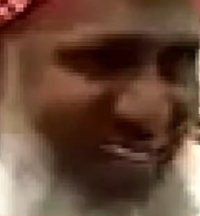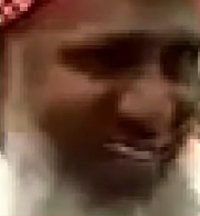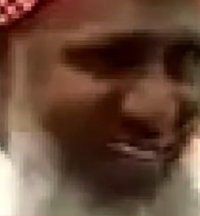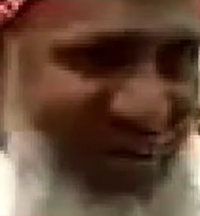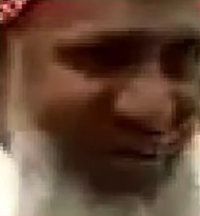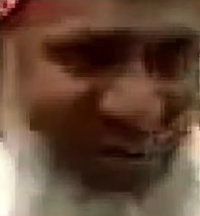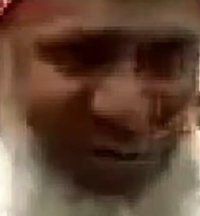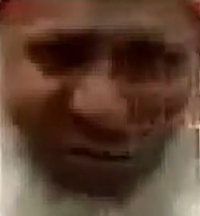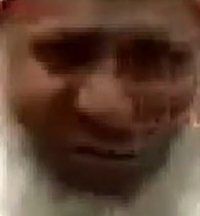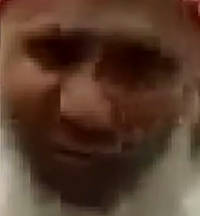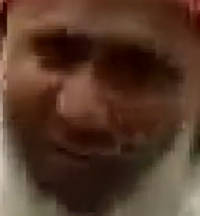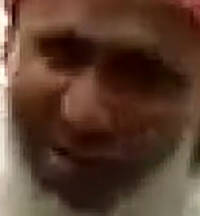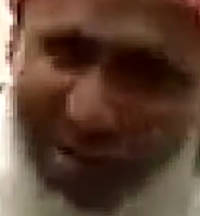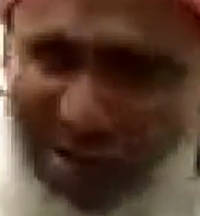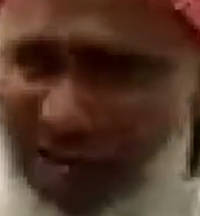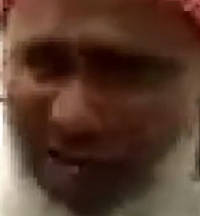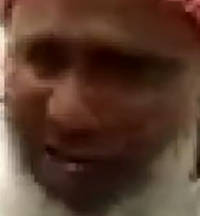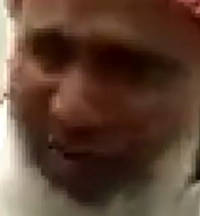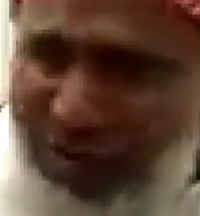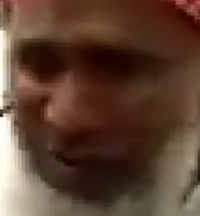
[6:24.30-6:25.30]

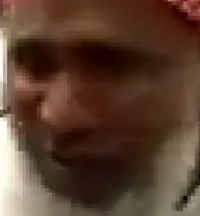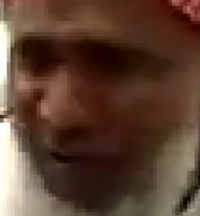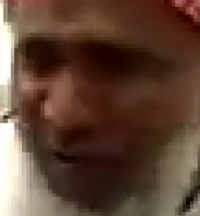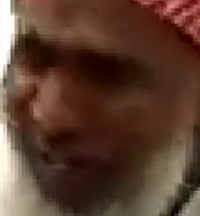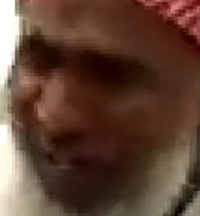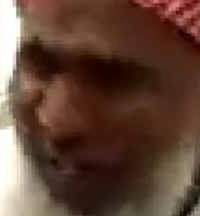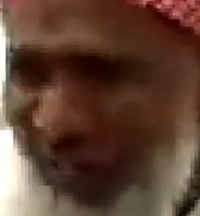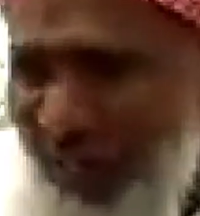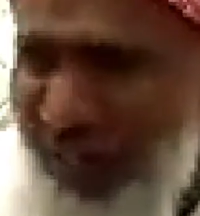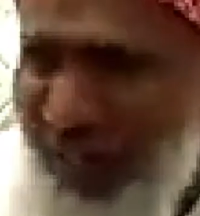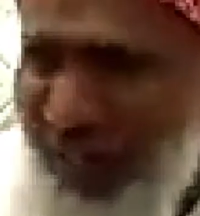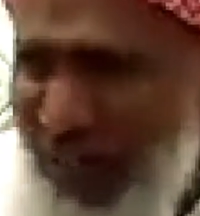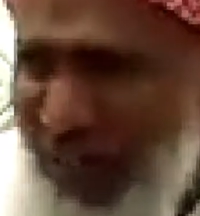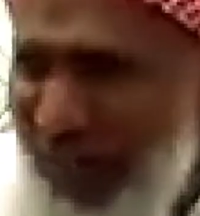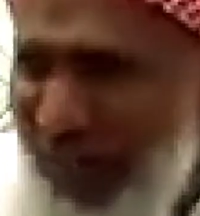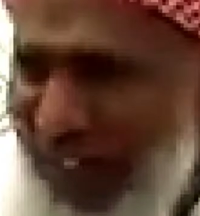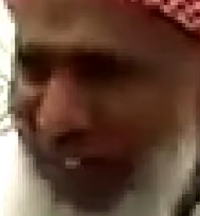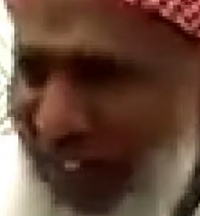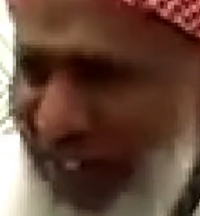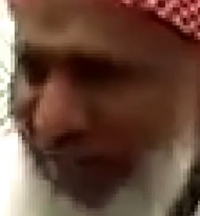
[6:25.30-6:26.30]
முஸ்லிம்கள் நம்புவார்கள் என்பது வேறு
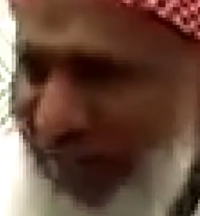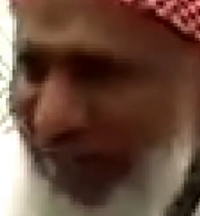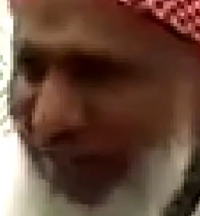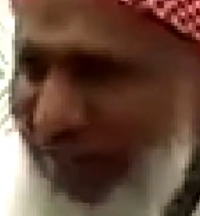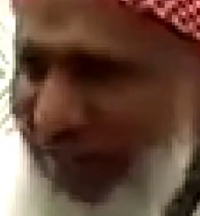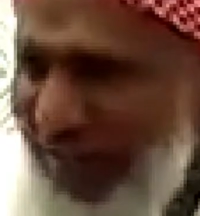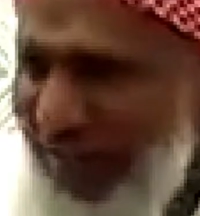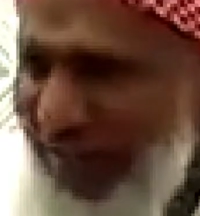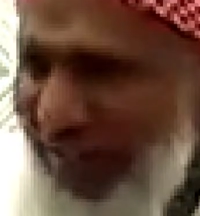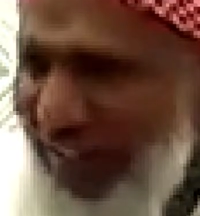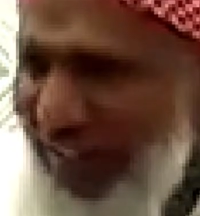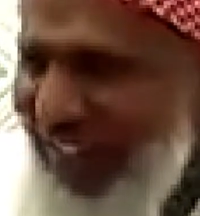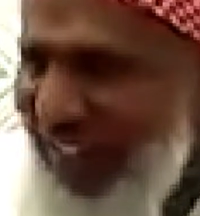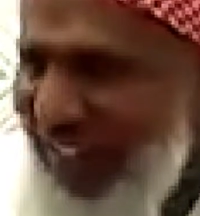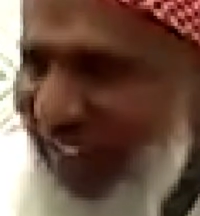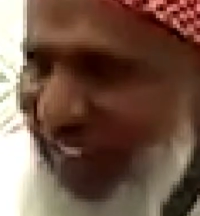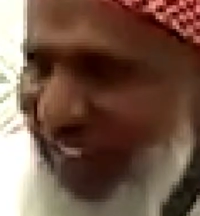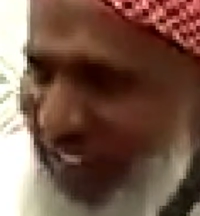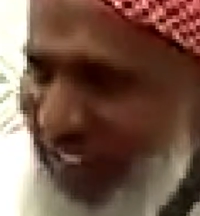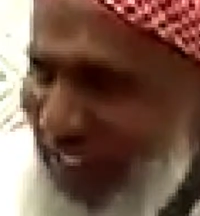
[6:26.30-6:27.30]
விஷயம்
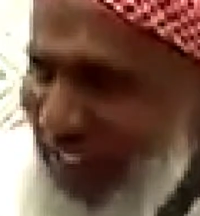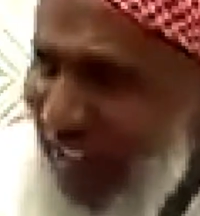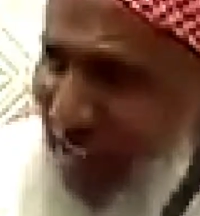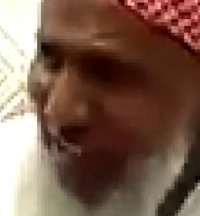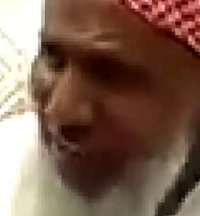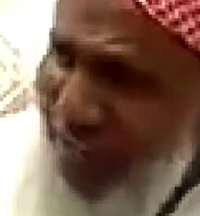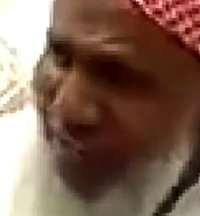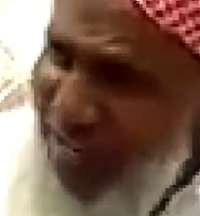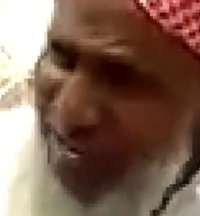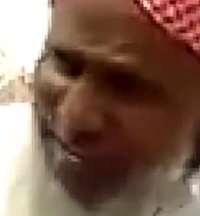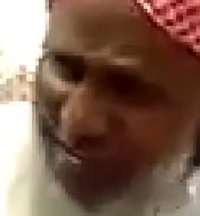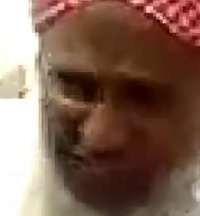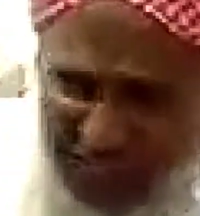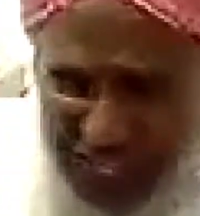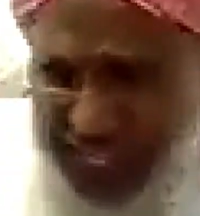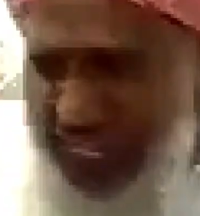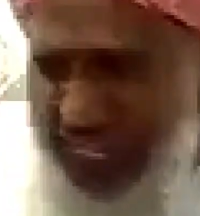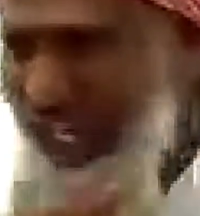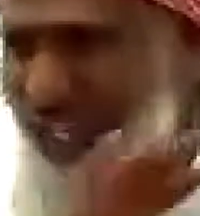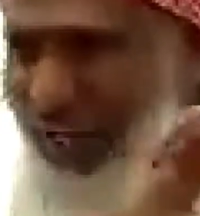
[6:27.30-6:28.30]
இஸ்லாமிய
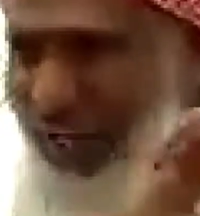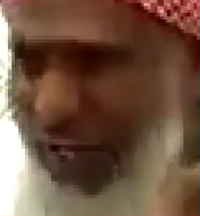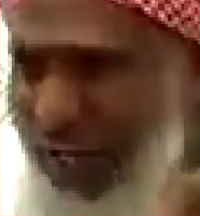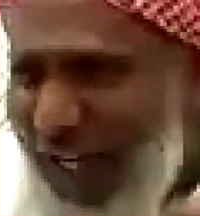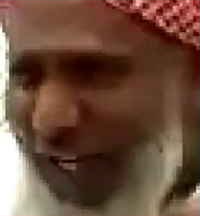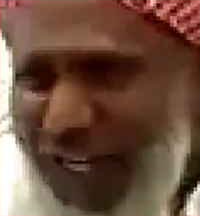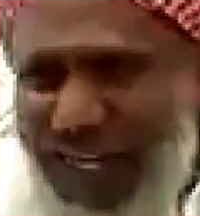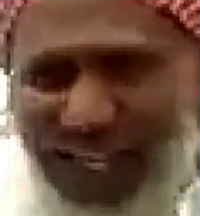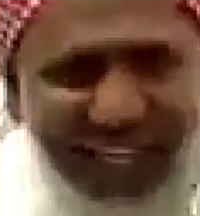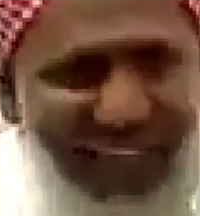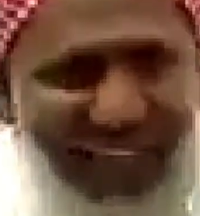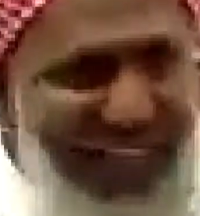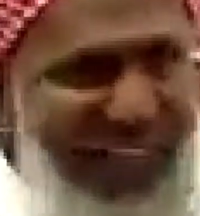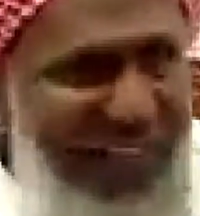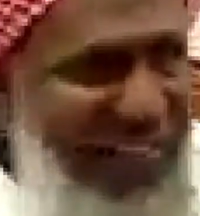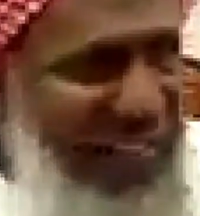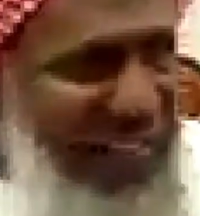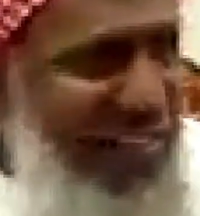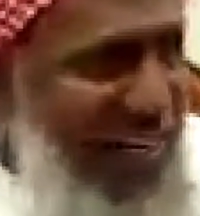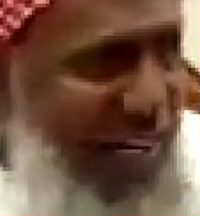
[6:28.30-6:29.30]
எதிரிகள் கூட
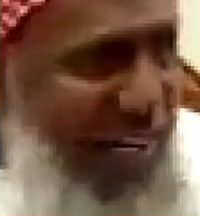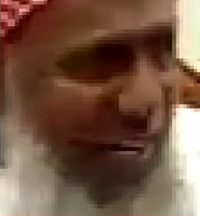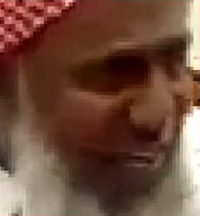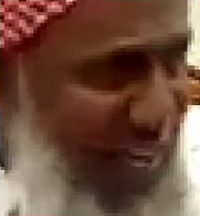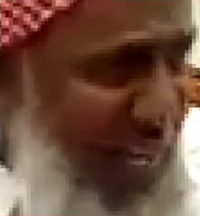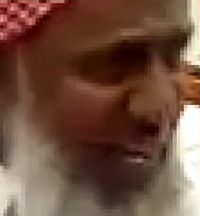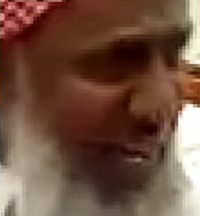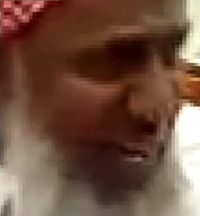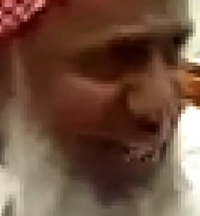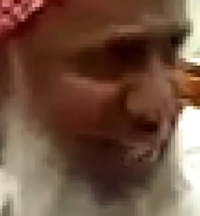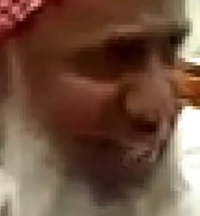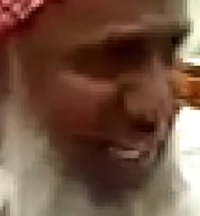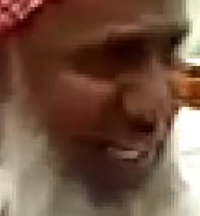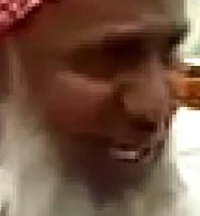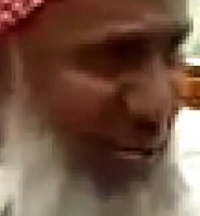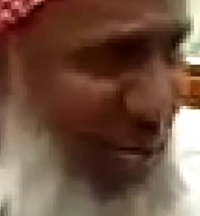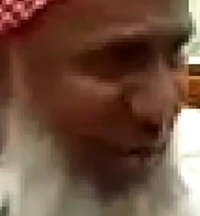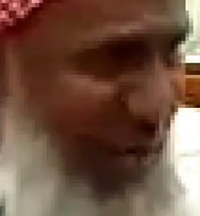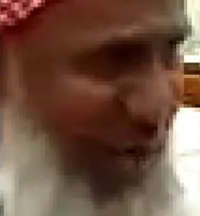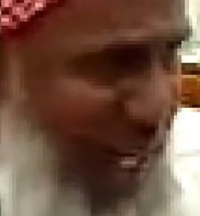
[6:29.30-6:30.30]
சல்லல்லா
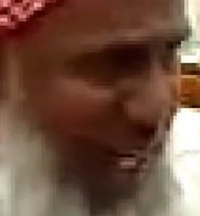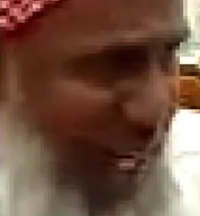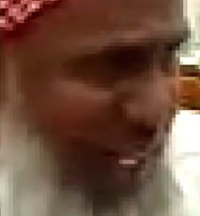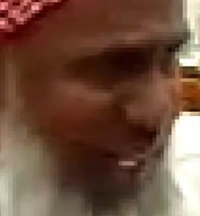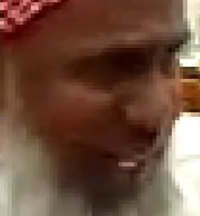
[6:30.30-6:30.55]
செல்லும் ஒரு விஷயத்தை